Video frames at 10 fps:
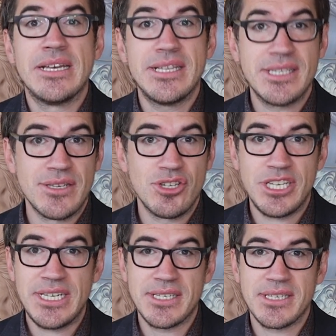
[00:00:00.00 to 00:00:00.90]
ist
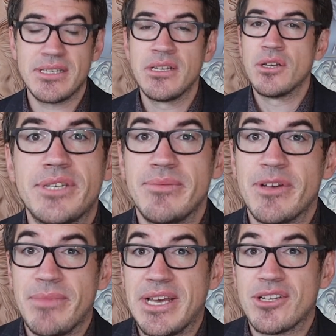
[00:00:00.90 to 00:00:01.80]
Geschichte und
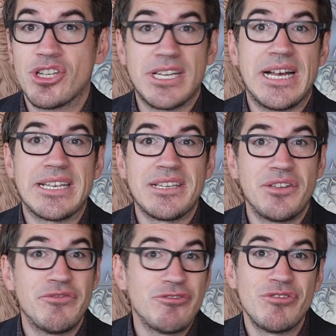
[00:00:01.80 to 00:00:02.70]
immer mehr Staaten
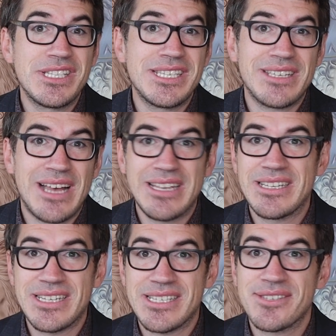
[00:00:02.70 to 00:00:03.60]
gewöhnen sich
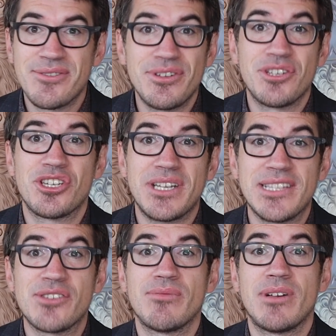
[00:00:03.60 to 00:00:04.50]
an das neue
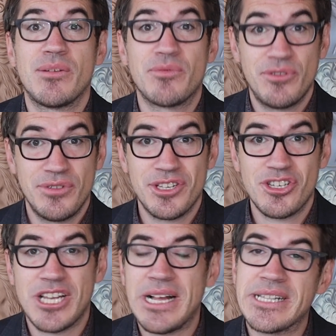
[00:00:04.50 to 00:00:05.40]
Staatsoberhaupt König
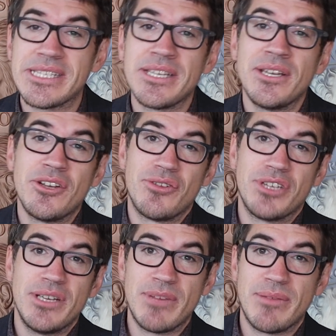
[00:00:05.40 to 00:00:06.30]
Charles und
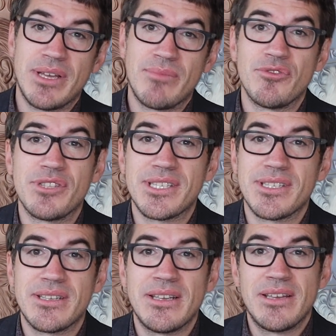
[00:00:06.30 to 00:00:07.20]
immer mehr
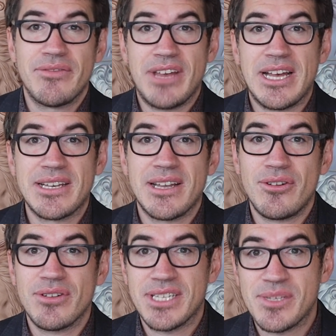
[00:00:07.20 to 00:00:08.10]
Münzen werden
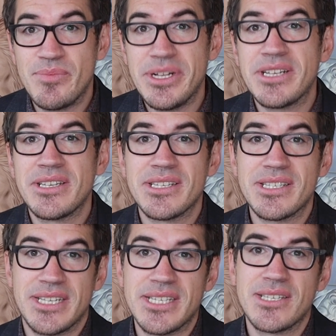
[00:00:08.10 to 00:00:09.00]
auch das
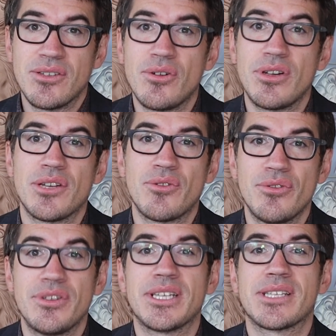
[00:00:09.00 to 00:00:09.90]
Bildnis des neuen
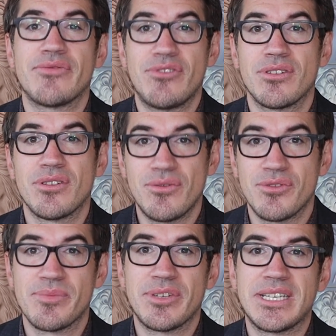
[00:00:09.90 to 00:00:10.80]
Königs von
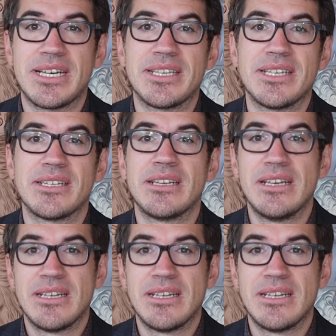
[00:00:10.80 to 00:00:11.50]
Großbritannien